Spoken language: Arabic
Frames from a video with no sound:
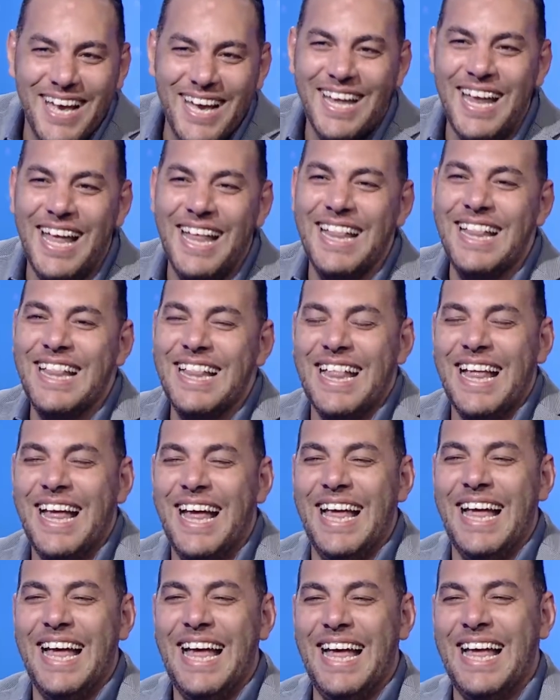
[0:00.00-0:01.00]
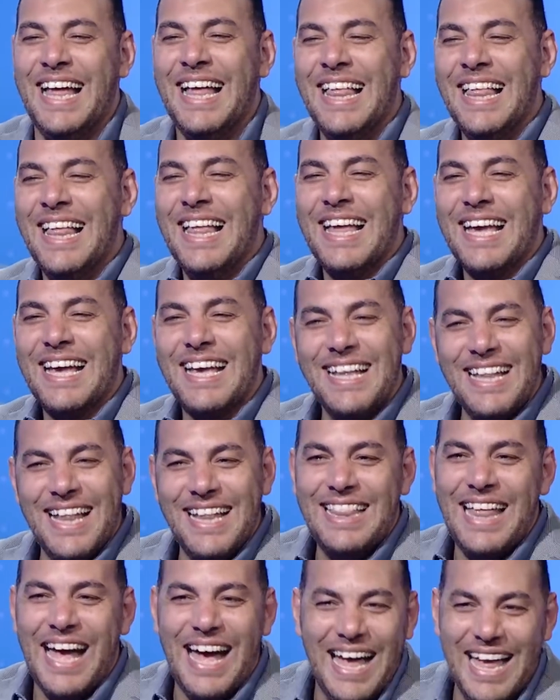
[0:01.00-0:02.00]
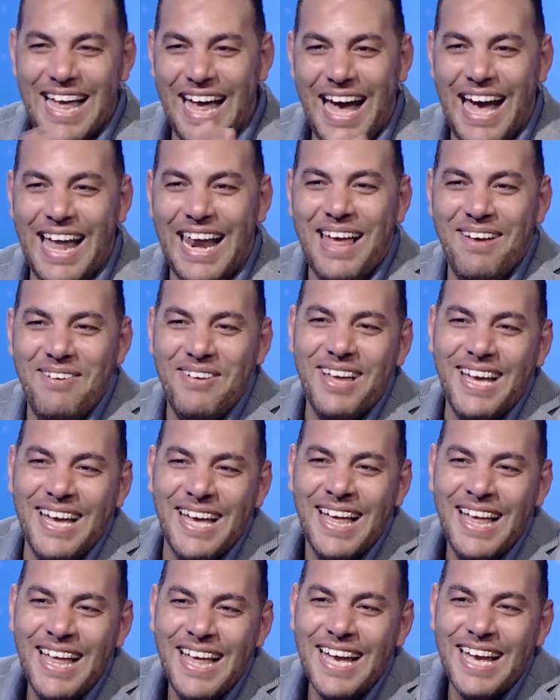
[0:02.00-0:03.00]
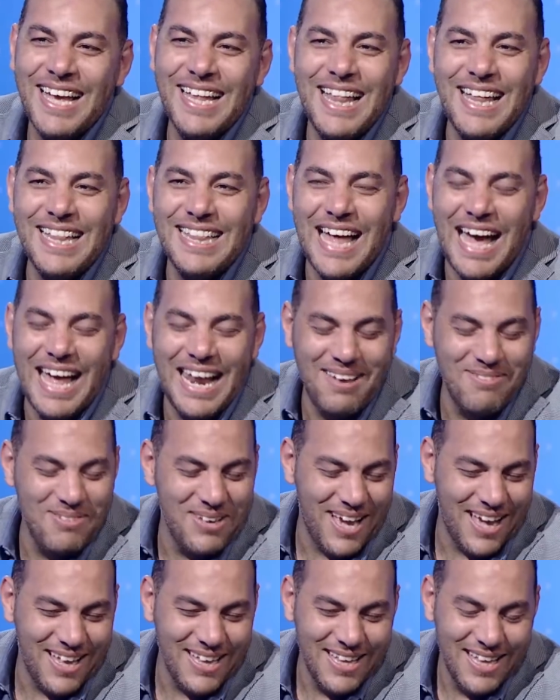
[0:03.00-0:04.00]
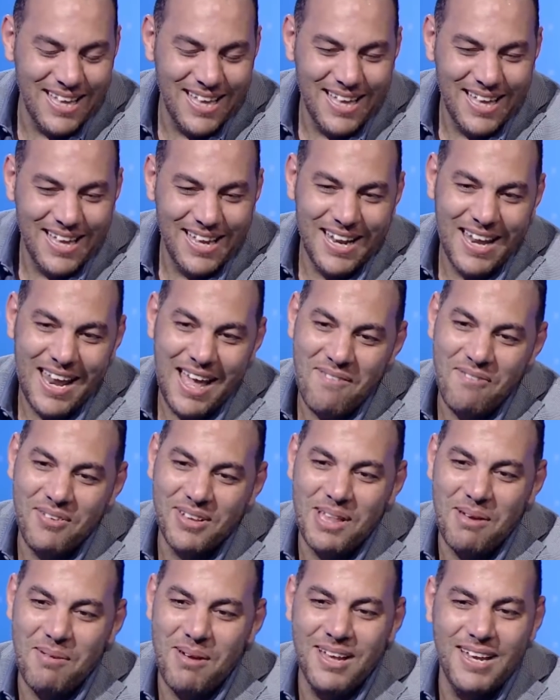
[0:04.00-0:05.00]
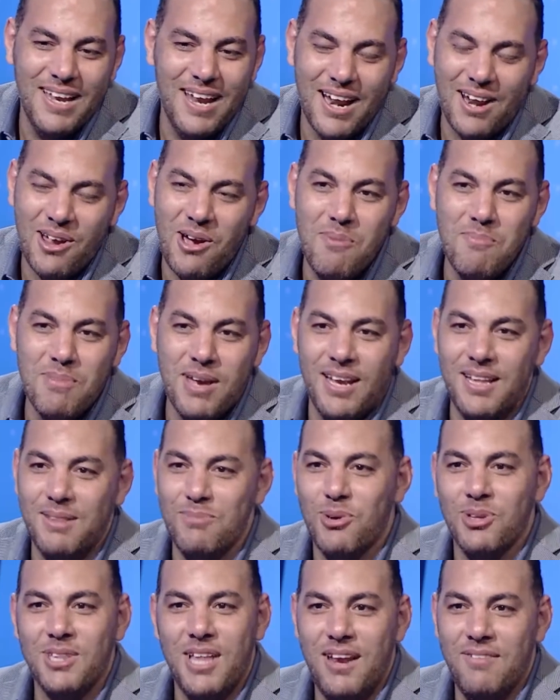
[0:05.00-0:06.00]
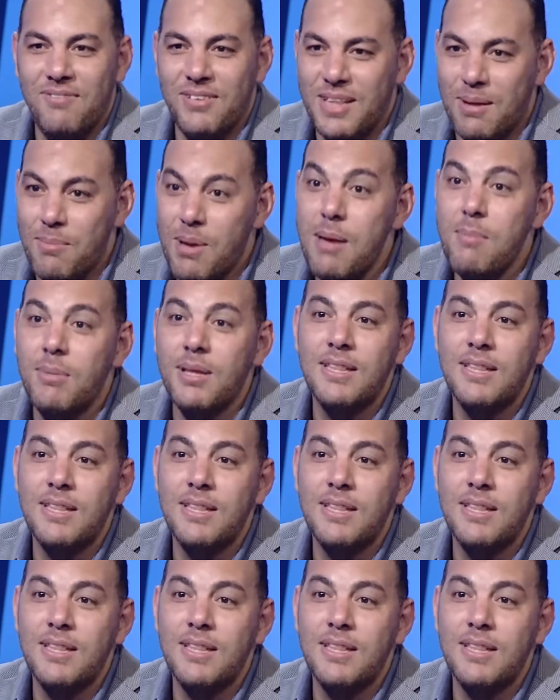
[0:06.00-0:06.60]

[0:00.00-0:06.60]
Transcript: كده انت كده انت عالمي كده انت عالمي يعني لا فطبعا الارقام كانت مختلفه تماما